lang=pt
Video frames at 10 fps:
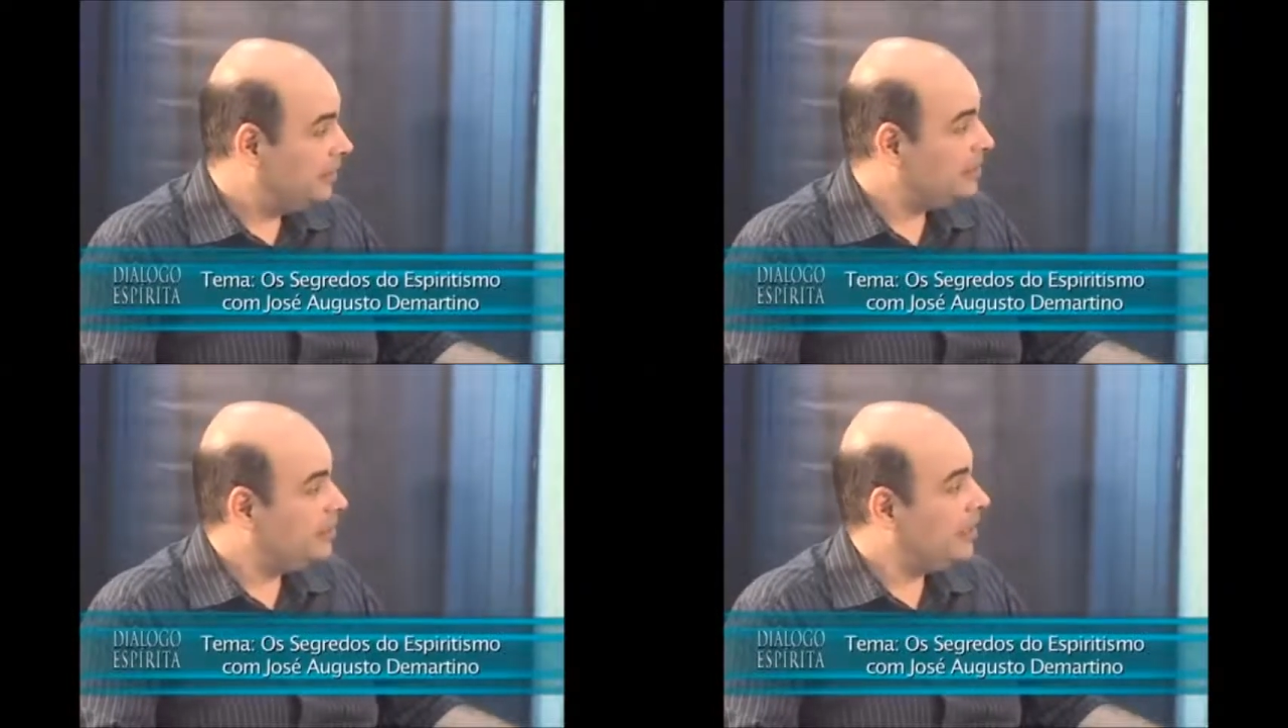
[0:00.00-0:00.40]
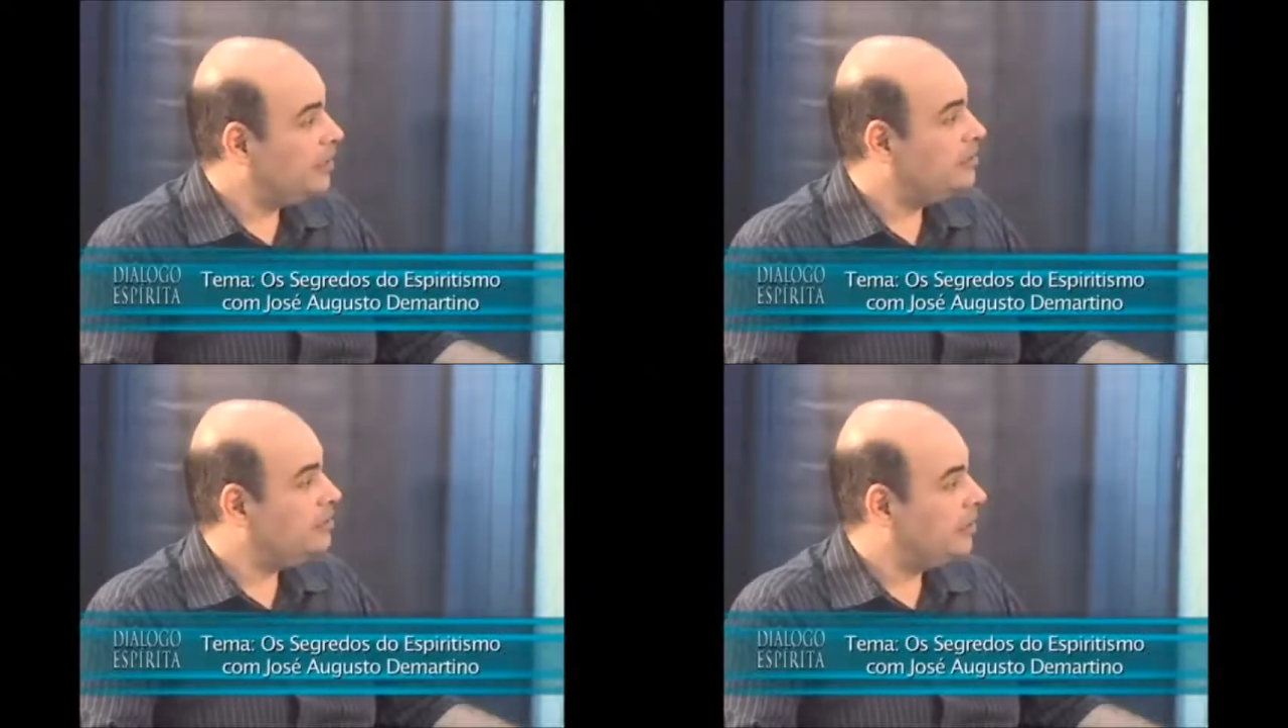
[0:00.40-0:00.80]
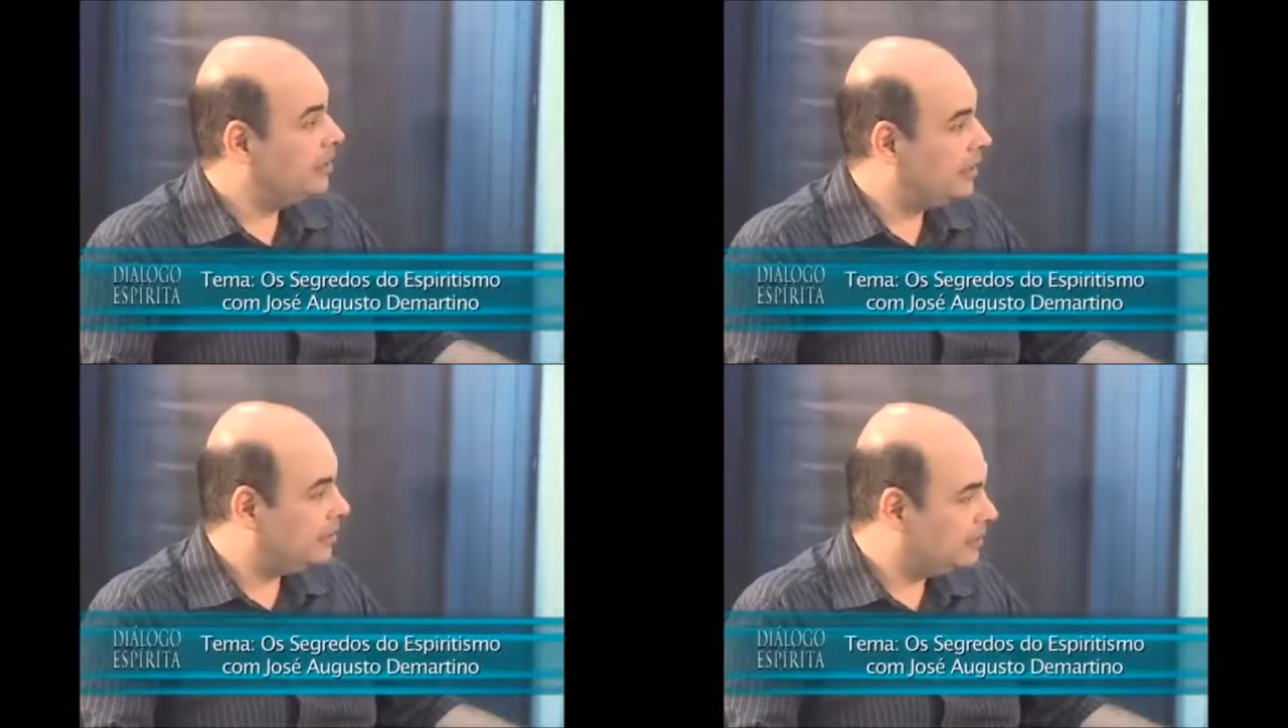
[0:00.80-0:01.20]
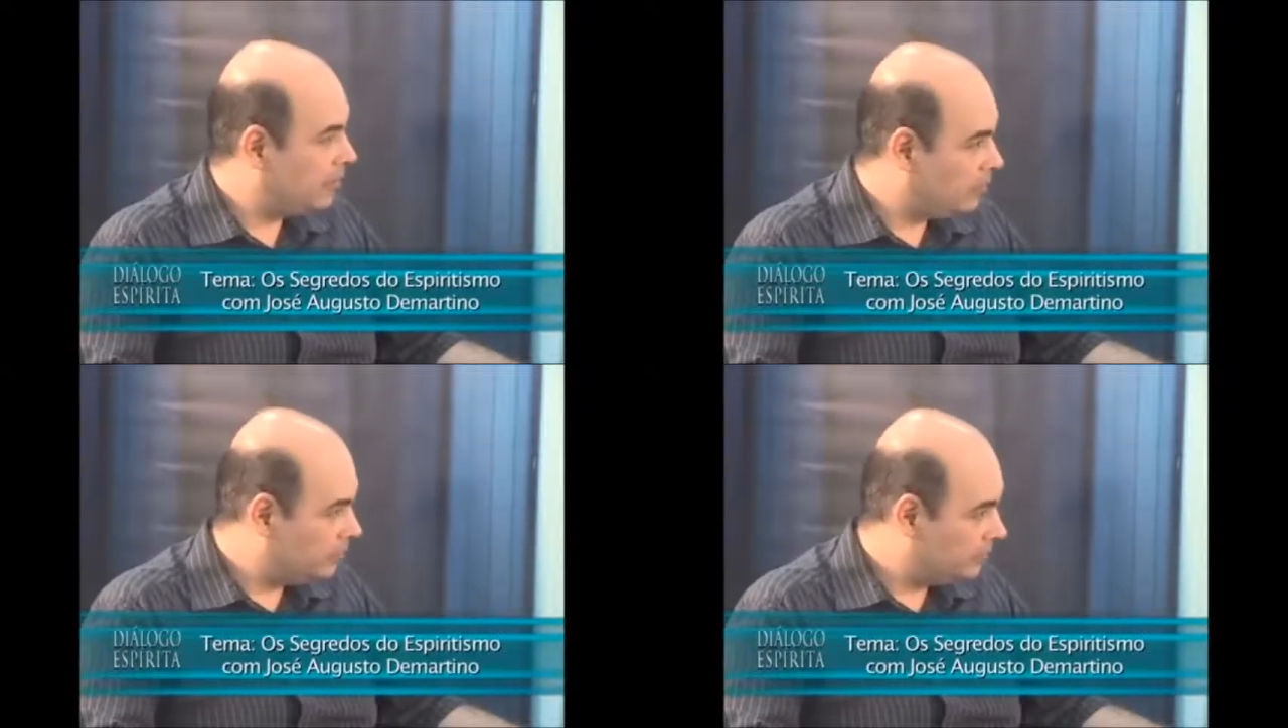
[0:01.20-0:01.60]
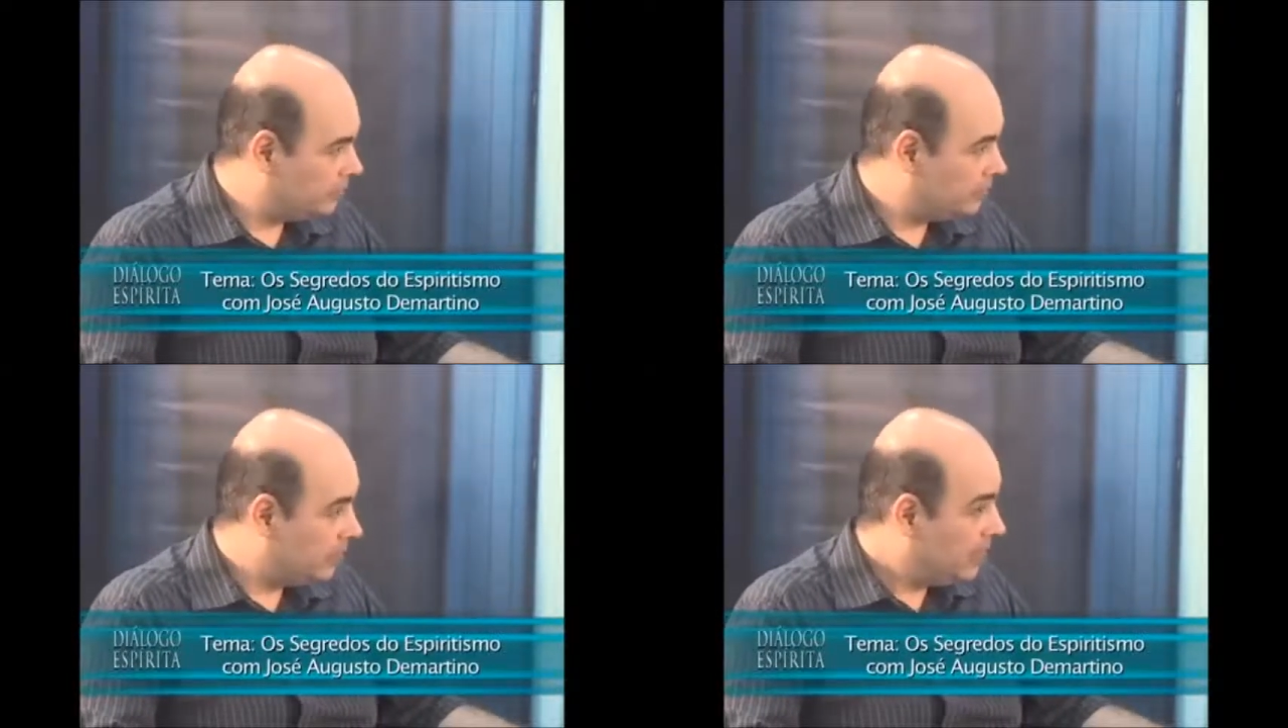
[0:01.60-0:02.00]
e tente chegar a um
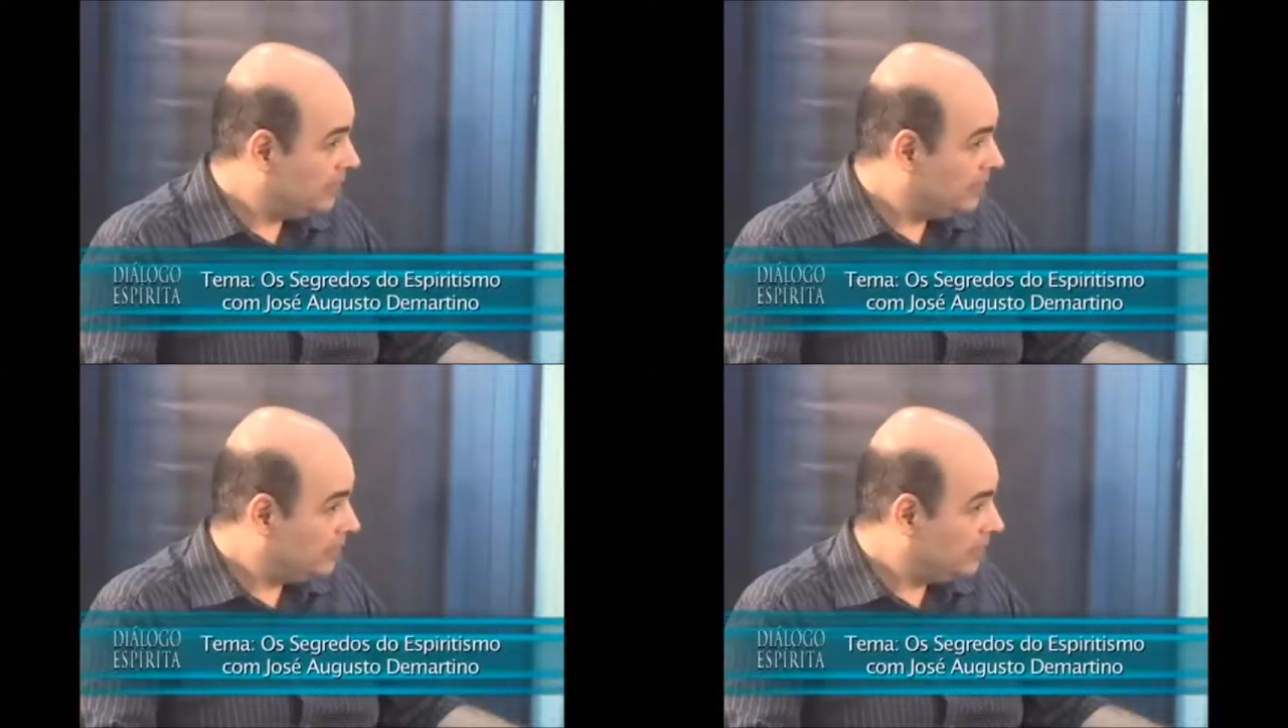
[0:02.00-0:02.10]
acordo.